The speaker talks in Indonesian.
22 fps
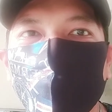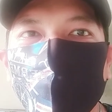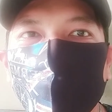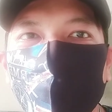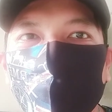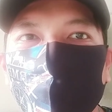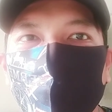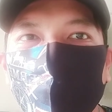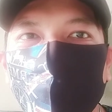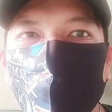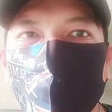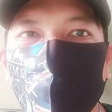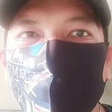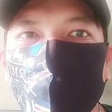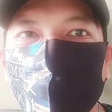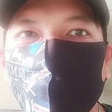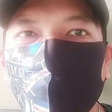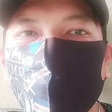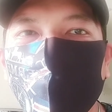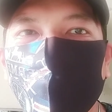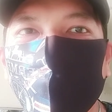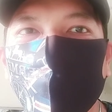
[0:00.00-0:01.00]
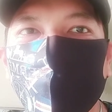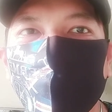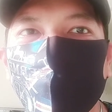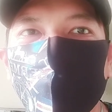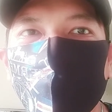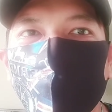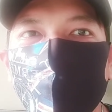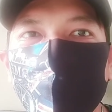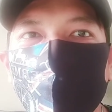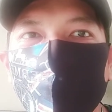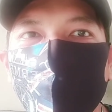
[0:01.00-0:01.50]
diberkati
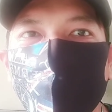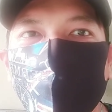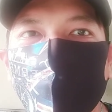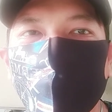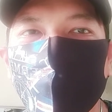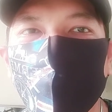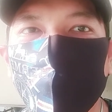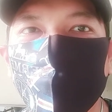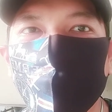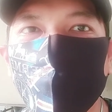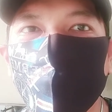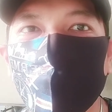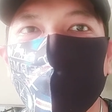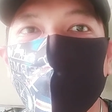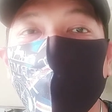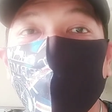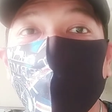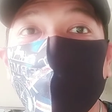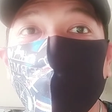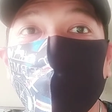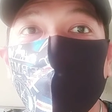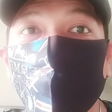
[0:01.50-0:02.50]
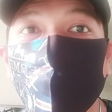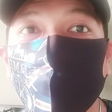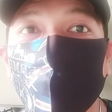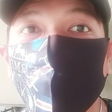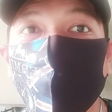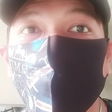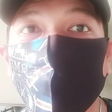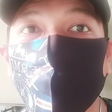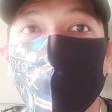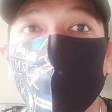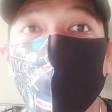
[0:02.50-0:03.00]
keselamatan,
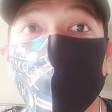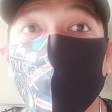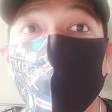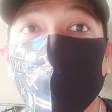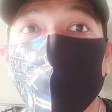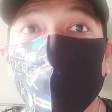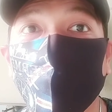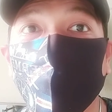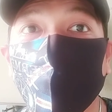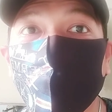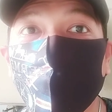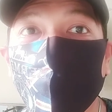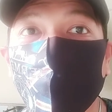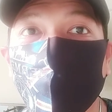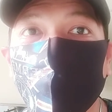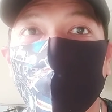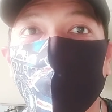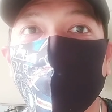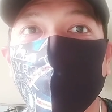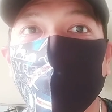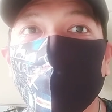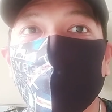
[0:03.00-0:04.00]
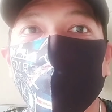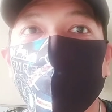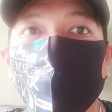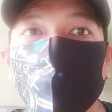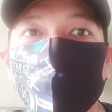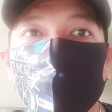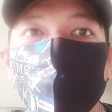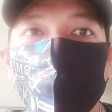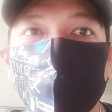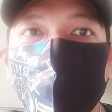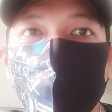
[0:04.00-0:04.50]
kesehatan, rezeki
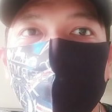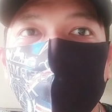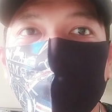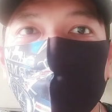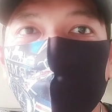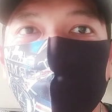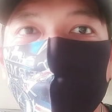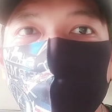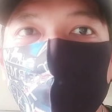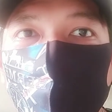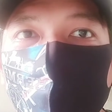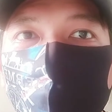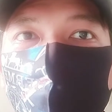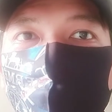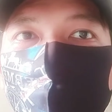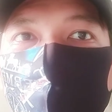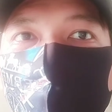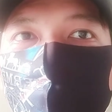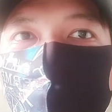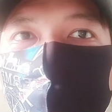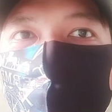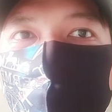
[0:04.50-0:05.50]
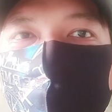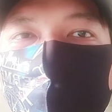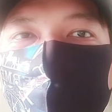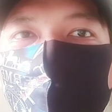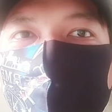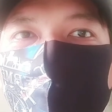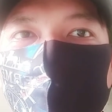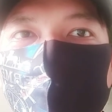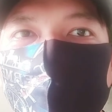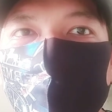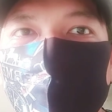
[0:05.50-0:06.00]
yang berlimpah, friends.
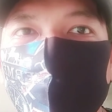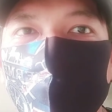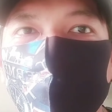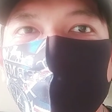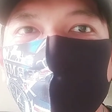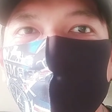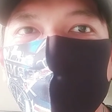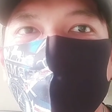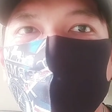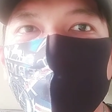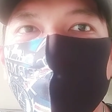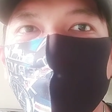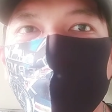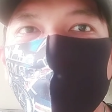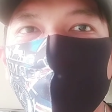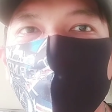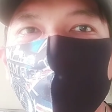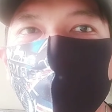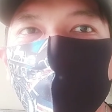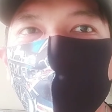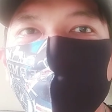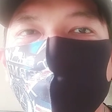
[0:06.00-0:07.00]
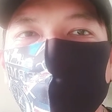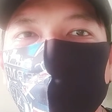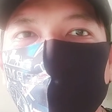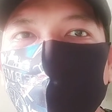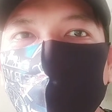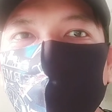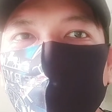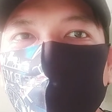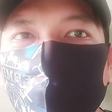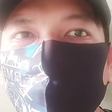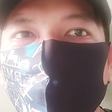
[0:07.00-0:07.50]
Lancar segala
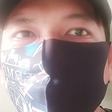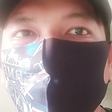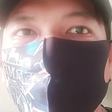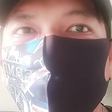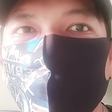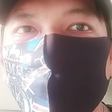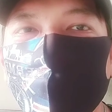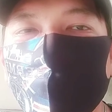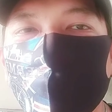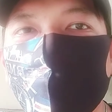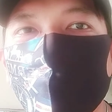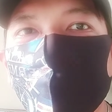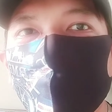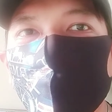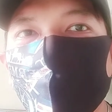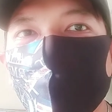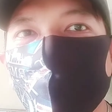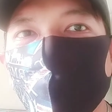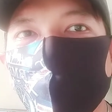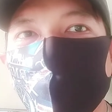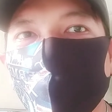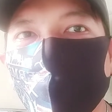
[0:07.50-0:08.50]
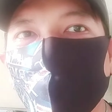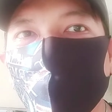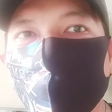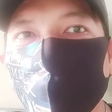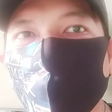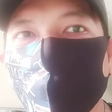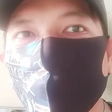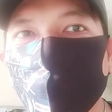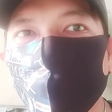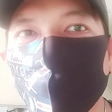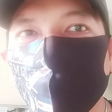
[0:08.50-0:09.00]
urusannya, amin. Oke,
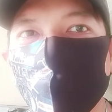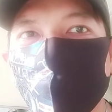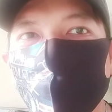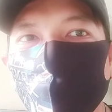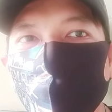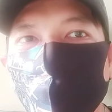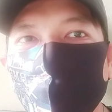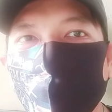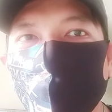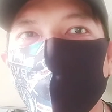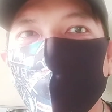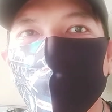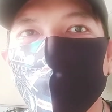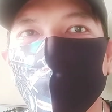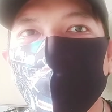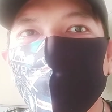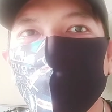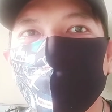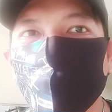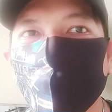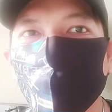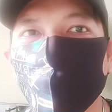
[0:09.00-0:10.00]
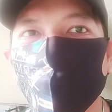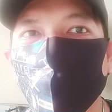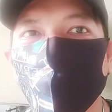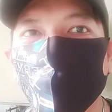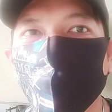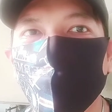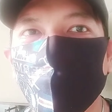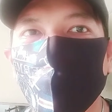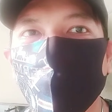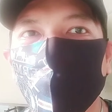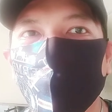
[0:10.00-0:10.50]
gitu aja, friends. Gue
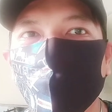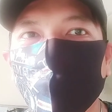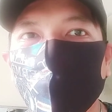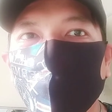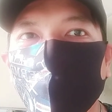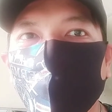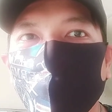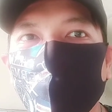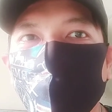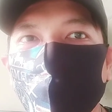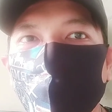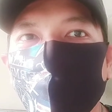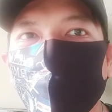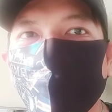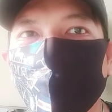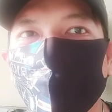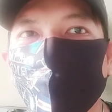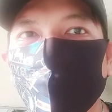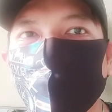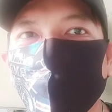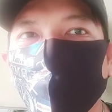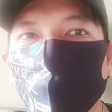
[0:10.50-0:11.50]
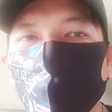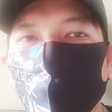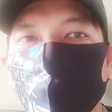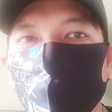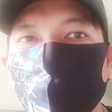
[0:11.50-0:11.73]
Bidame, sampai